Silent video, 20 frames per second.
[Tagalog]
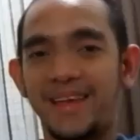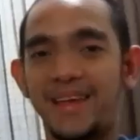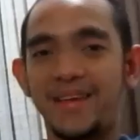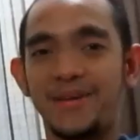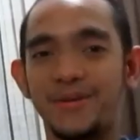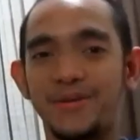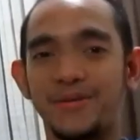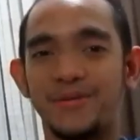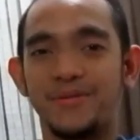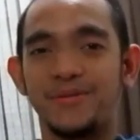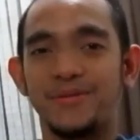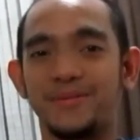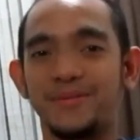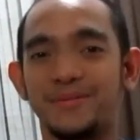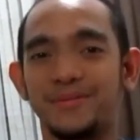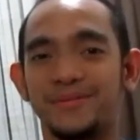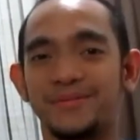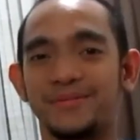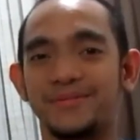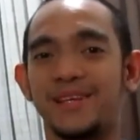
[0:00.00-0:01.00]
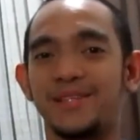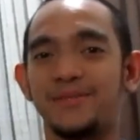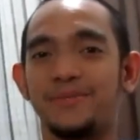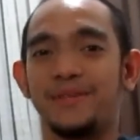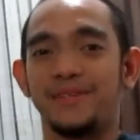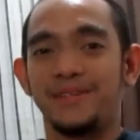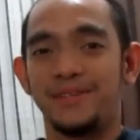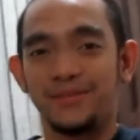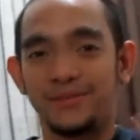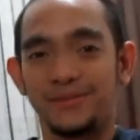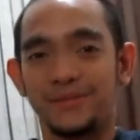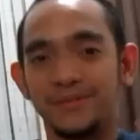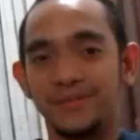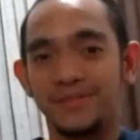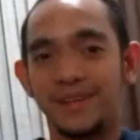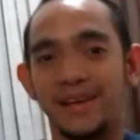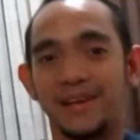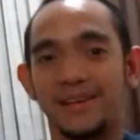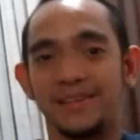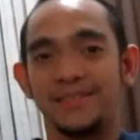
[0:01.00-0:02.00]
Thank you. Nice meeting you
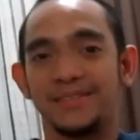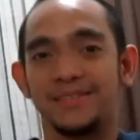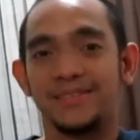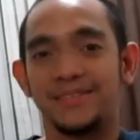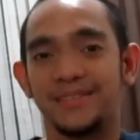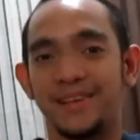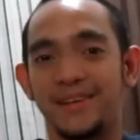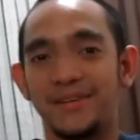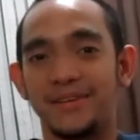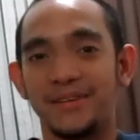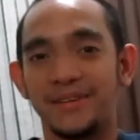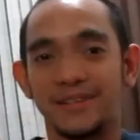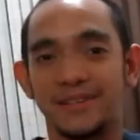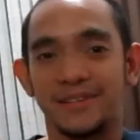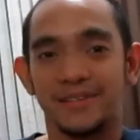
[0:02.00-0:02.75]
guys. Eric.